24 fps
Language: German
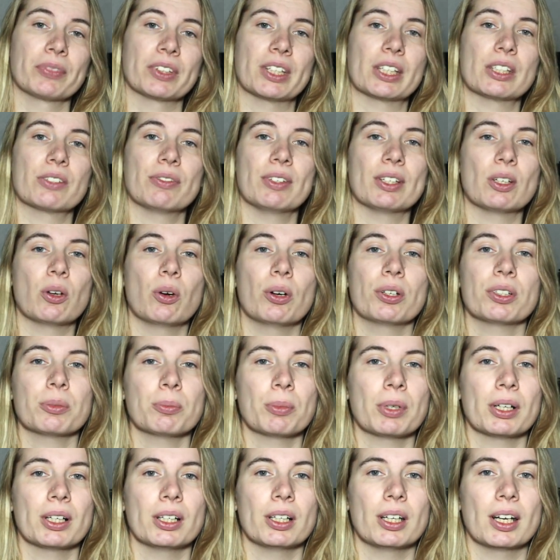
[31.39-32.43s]
Deswegen
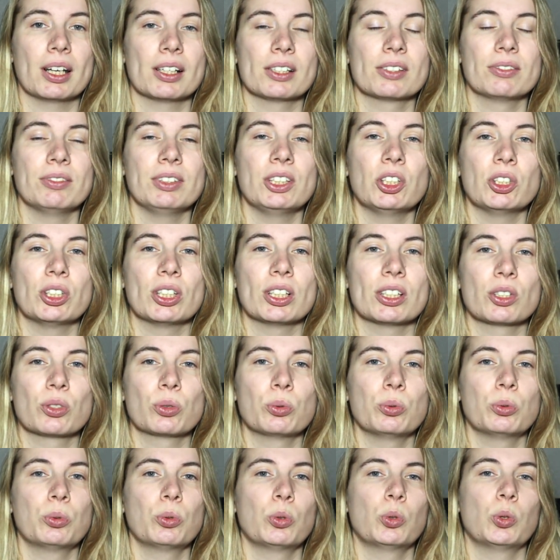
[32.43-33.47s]
heute mal das Video
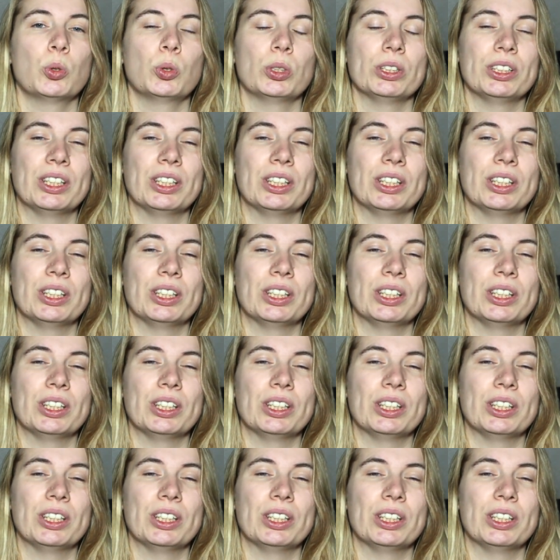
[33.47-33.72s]
dazu,